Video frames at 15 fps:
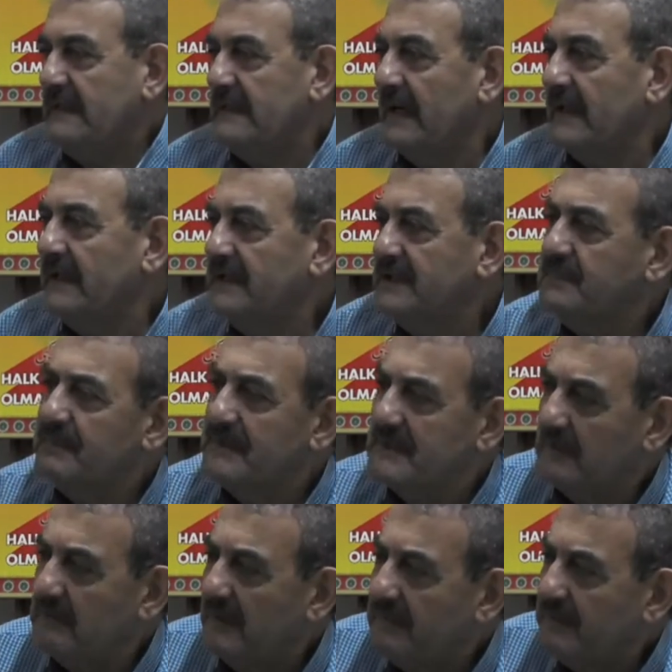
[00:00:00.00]
Yani hiçbir
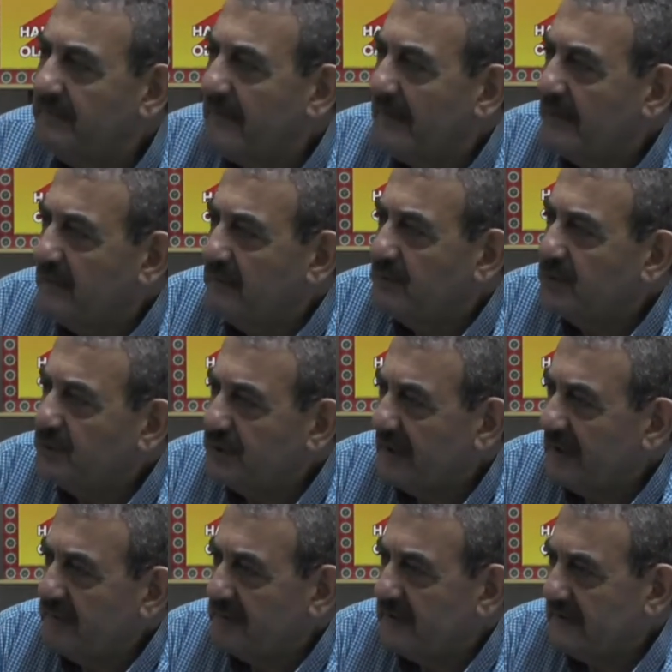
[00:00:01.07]
zaman
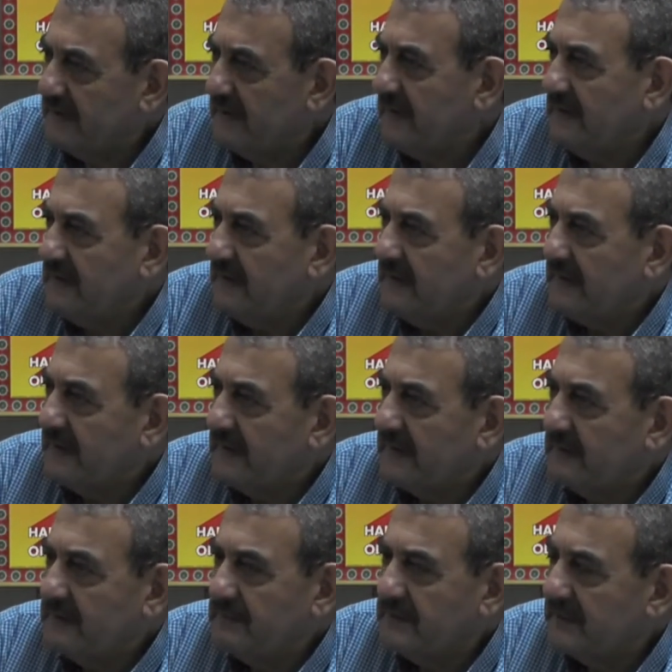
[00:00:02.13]
müşterimizi
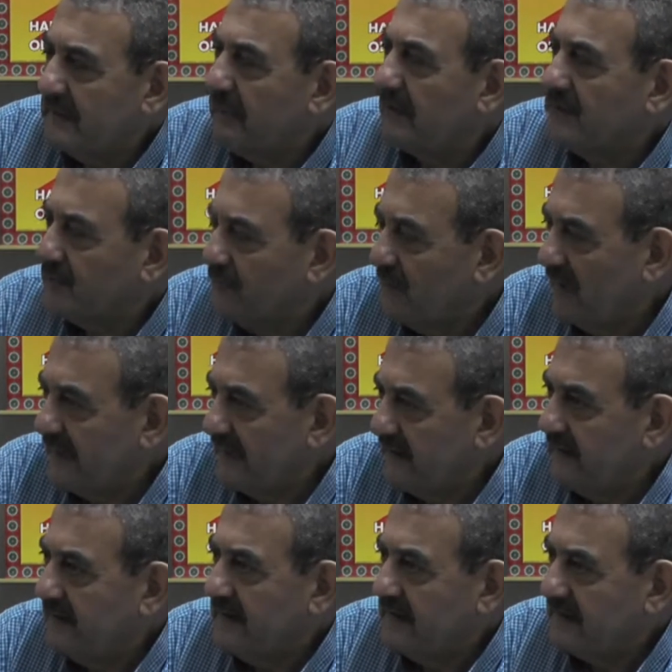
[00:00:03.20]
e, bize başvuran
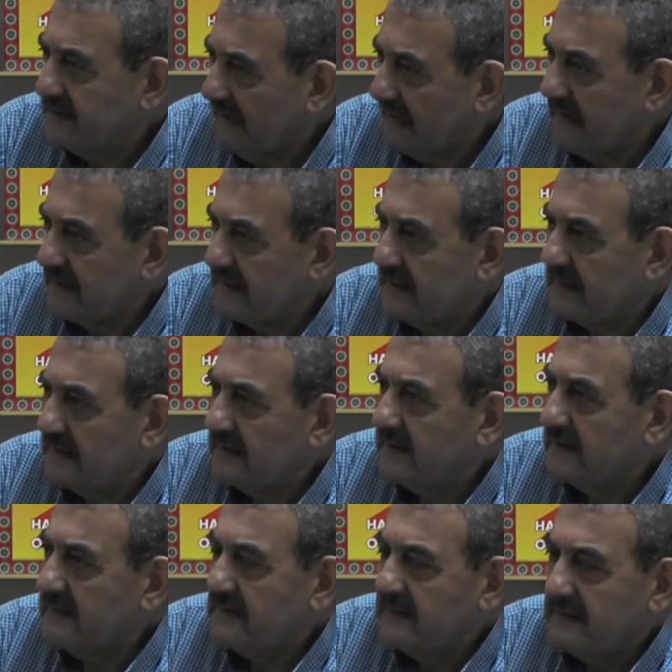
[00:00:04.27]
şahısların,
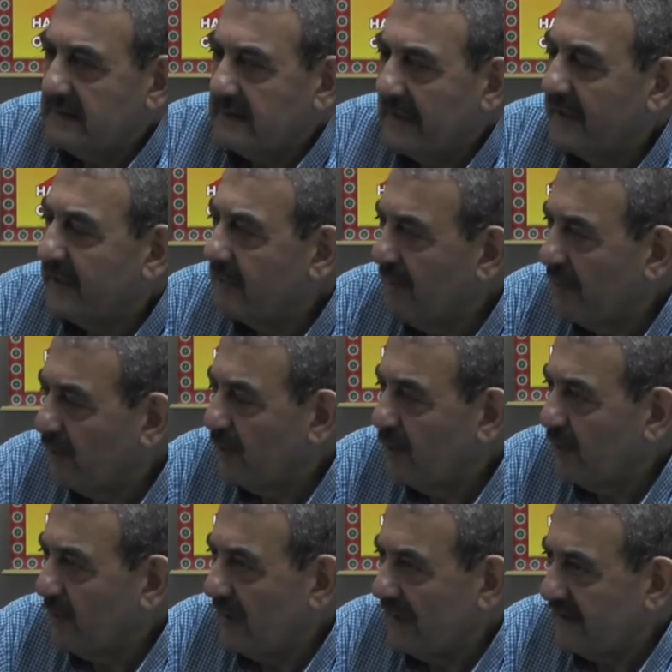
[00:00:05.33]
gayrimenkul
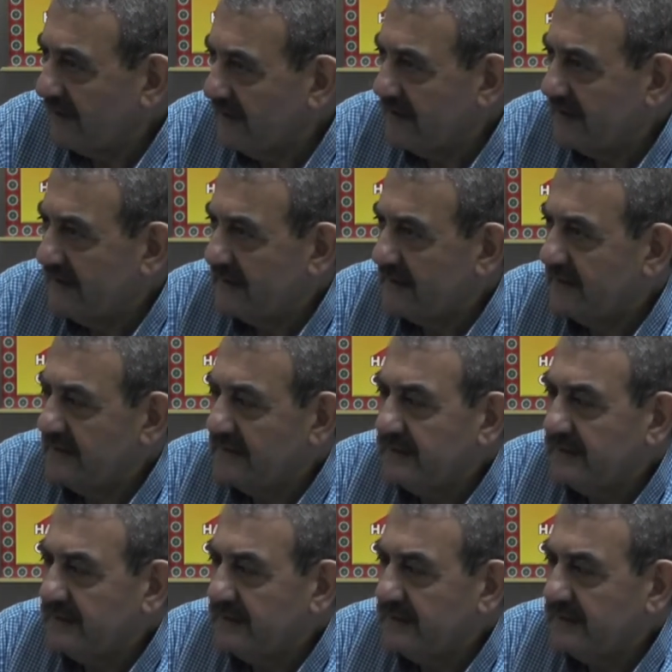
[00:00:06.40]
olan kişileri